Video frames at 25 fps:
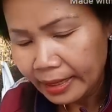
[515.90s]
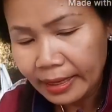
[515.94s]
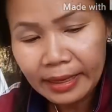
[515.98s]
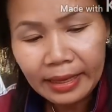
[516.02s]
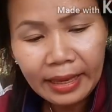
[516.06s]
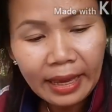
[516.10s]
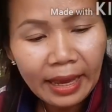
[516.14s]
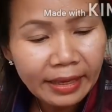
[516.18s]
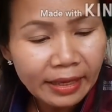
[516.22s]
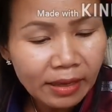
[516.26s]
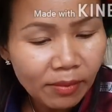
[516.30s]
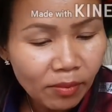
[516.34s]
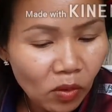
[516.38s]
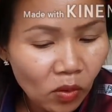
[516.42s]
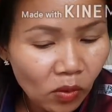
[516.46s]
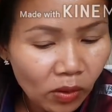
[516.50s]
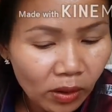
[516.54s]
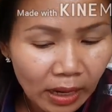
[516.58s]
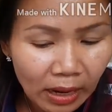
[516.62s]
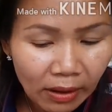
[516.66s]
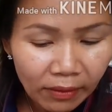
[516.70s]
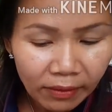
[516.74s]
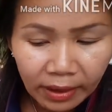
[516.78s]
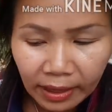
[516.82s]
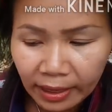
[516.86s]
ให้ยายจะบอ
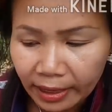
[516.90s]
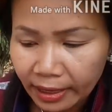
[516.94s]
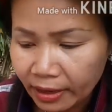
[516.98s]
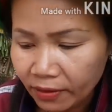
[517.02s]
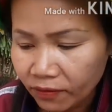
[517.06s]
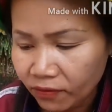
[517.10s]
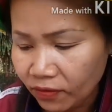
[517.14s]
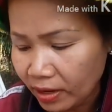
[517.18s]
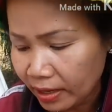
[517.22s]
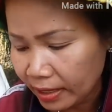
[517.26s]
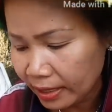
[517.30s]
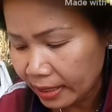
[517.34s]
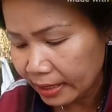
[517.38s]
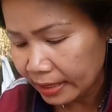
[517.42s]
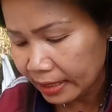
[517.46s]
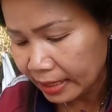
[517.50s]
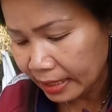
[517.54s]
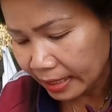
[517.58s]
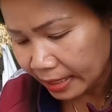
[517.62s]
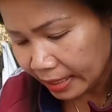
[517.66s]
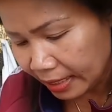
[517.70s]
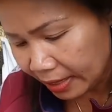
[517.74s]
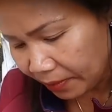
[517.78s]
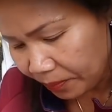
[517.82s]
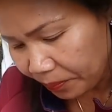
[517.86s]
กเราอะไรให้ฟังอีก
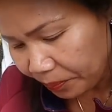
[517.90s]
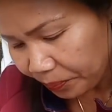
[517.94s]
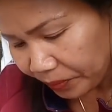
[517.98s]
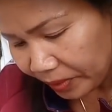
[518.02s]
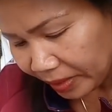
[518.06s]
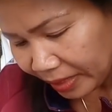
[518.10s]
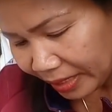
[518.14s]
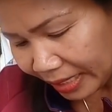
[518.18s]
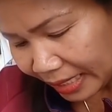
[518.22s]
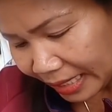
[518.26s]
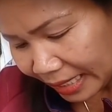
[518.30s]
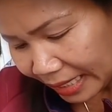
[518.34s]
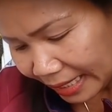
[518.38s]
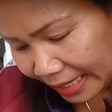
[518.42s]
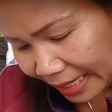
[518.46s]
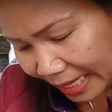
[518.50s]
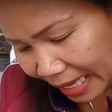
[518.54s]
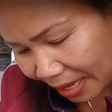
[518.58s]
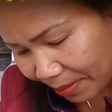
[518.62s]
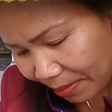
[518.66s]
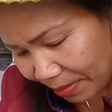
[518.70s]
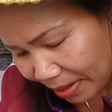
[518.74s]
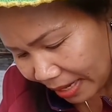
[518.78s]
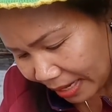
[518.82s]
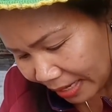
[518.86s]
ทีนะ
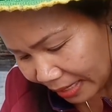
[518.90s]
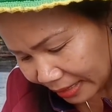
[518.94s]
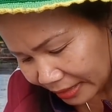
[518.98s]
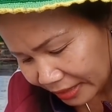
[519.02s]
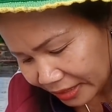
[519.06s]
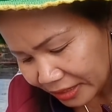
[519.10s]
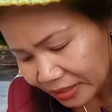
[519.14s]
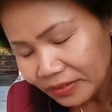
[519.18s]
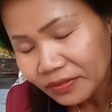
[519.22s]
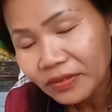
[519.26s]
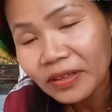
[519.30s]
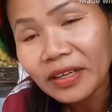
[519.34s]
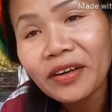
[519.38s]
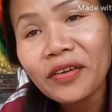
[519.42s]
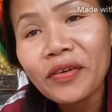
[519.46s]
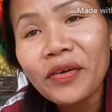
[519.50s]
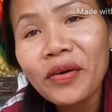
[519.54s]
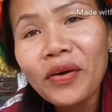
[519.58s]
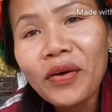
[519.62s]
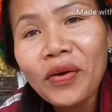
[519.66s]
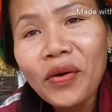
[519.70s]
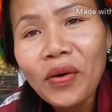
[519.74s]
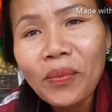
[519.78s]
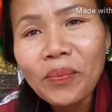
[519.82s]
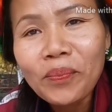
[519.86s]
ยายมาหาชื่อว่าน้
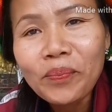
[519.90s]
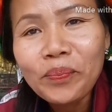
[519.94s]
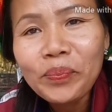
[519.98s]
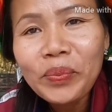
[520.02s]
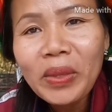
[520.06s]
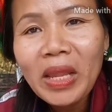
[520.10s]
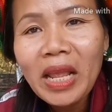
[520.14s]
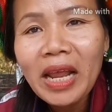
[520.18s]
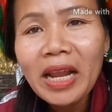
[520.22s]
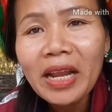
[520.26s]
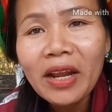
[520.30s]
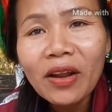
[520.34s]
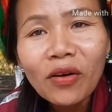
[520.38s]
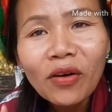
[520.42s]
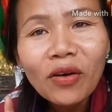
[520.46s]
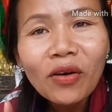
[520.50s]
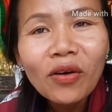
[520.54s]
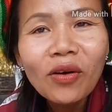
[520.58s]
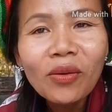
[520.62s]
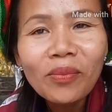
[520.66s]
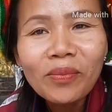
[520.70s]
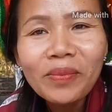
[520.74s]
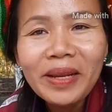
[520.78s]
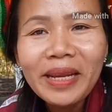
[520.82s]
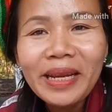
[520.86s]
องกบน้อง
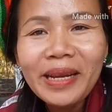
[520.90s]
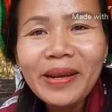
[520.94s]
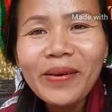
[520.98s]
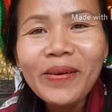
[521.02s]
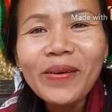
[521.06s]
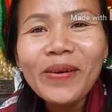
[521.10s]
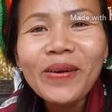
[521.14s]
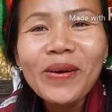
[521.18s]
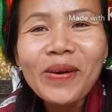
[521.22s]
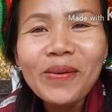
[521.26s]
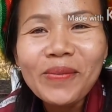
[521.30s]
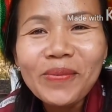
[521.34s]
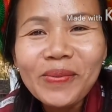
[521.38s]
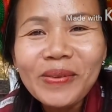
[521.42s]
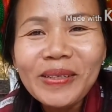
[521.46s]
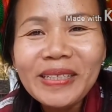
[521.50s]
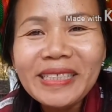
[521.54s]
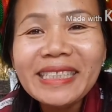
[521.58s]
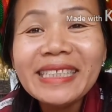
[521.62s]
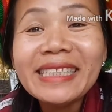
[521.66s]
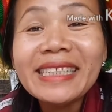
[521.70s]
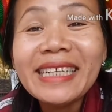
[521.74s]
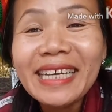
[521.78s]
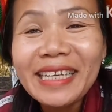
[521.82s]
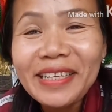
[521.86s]
กบนี่น้องกบ
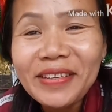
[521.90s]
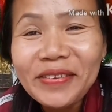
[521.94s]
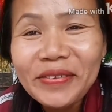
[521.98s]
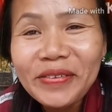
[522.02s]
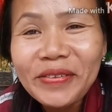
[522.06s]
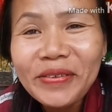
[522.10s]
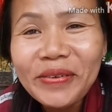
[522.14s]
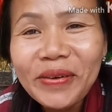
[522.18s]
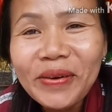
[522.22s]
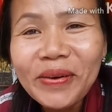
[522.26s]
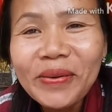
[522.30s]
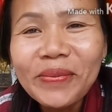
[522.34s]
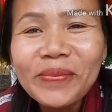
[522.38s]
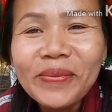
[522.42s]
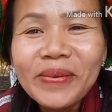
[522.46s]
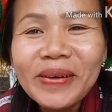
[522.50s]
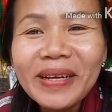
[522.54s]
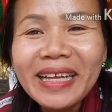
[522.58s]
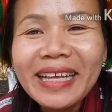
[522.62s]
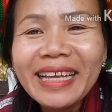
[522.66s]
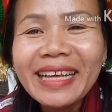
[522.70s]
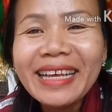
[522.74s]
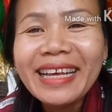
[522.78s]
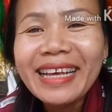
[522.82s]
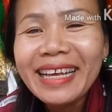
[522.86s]
ชื่อใน YouTube
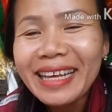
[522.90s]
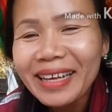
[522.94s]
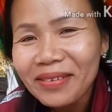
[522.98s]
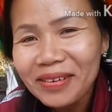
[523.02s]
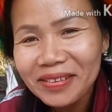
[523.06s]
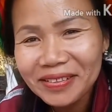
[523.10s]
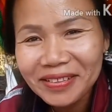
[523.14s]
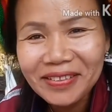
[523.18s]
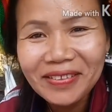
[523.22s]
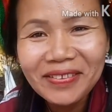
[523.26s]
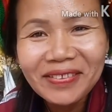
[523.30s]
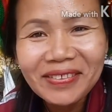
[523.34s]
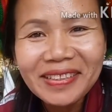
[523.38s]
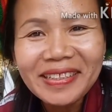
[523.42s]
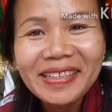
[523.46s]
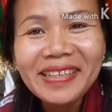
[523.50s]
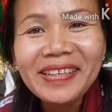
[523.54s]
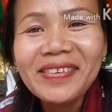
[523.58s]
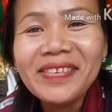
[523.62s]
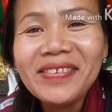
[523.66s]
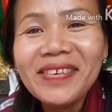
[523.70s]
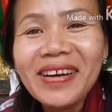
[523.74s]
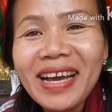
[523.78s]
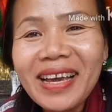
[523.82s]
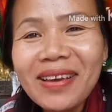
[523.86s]
ก็ส่ง
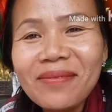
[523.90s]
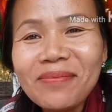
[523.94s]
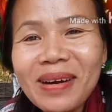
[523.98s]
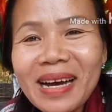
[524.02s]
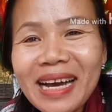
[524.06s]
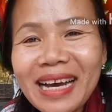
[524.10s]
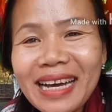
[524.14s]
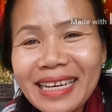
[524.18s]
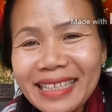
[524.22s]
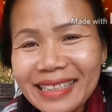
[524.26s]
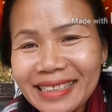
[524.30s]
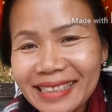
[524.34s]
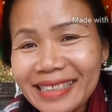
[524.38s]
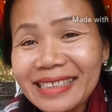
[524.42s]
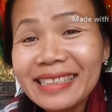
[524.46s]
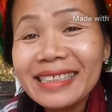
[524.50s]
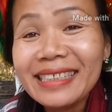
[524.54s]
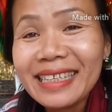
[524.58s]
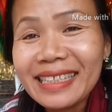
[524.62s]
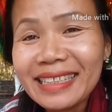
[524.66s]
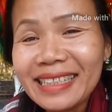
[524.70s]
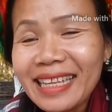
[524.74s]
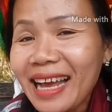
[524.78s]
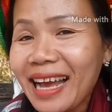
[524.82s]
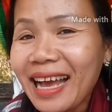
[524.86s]
ที่ยูให้มาชื่
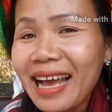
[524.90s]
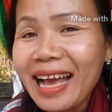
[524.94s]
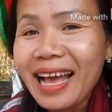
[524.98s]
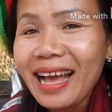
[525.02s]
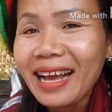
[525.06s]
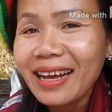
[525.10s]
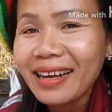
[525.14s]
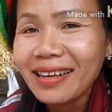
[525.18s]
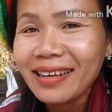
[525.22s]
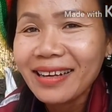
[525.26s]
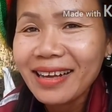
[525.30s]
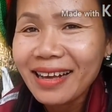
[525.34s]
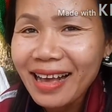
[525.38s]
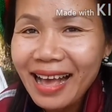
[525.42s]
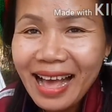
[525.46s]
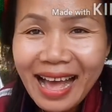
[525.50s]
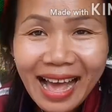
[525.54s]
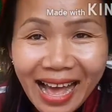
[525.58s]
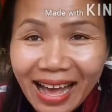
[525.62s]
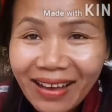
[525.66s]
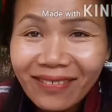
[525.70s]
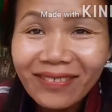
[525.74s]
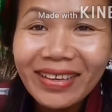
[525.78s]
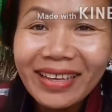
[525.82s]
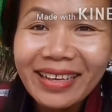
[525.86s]
ออีกต่างหาก
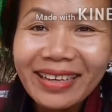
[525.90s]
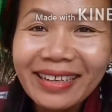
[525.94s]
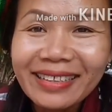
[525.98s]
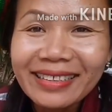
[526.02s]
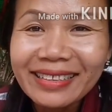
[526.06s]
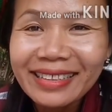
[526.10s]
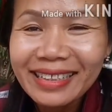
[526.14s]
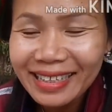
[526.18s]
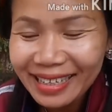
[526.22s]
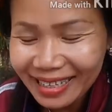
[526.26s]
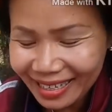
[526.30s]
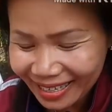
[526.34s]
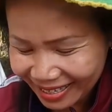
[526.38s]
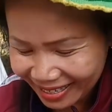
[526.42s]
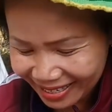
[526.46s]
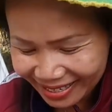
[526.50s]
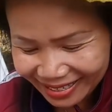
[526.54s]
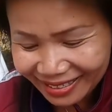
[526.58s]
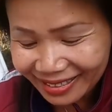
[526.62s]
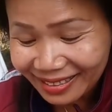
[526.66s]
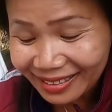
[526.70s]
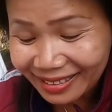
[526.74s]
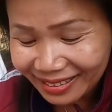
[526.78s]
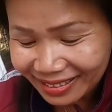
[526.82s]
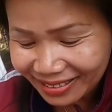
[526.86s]
หาไว้เหอะทีนี้
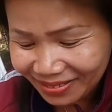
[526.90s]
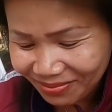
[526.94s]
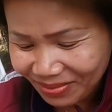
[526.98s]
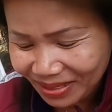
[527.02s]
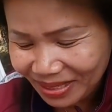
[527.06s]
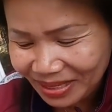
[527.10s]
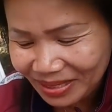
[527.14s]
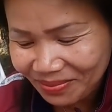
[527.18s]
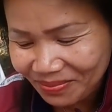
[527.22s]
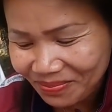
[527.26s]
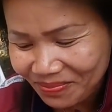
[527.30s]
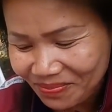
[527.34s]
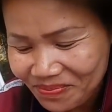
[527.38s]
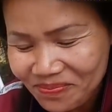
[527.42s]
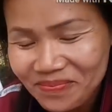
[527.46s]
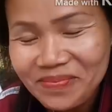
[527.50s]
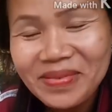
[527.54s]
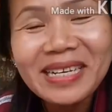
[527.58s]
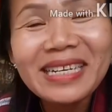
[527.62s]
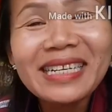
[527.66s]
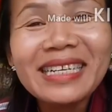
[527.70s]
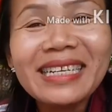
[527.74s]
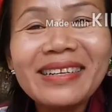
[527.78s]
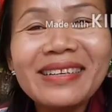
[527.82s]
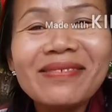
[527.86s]
เออมัน
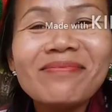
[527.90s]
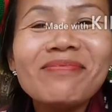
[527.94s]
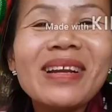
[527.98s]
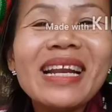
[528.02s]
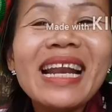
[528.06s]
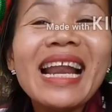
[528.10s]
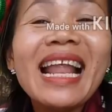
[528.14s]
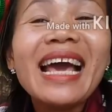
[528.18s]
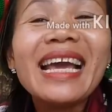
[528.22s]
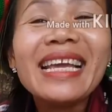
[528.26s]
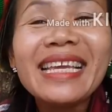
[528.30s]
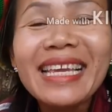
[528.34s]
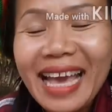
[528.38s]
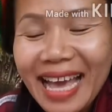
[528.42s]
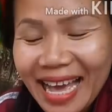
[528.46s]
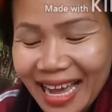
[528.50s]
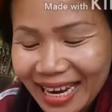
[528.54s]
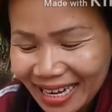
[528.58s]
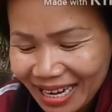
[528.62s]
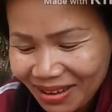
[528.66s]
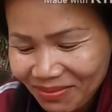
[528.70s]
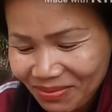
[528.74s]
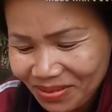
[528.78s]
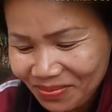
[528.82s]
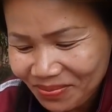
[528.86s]
มันมันหลายอย่า
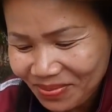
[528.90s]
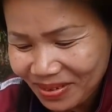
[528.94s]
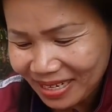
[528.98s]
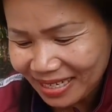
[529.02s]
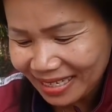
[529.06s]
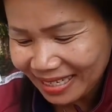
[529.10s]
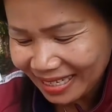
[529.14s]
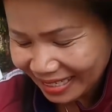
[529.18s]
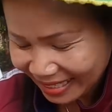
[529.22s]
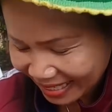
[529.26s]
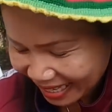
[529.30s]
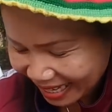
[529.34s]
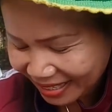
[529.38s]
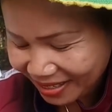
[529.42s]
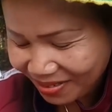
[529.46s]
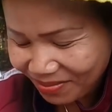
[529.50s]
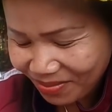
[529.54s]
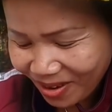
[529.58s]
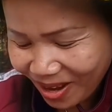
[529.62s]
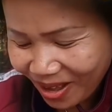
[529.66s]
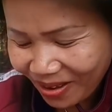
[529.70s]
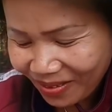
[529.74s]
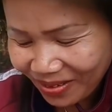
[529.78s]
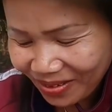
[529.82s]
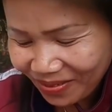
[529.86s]
งนะเพื่อนๆยายตาจะ
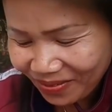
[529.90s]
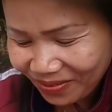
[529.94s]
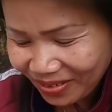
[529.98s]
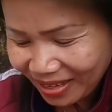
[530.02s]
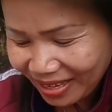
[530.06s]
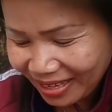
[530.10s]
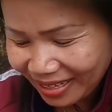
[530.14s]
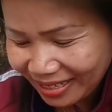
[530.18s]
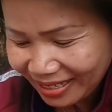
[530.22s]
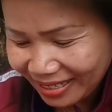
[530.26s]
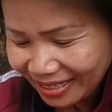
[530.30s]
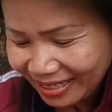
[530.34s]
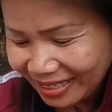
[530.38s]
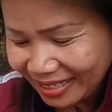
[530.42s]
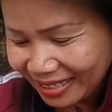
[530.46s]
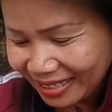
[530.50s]
เล่าให้ฟัง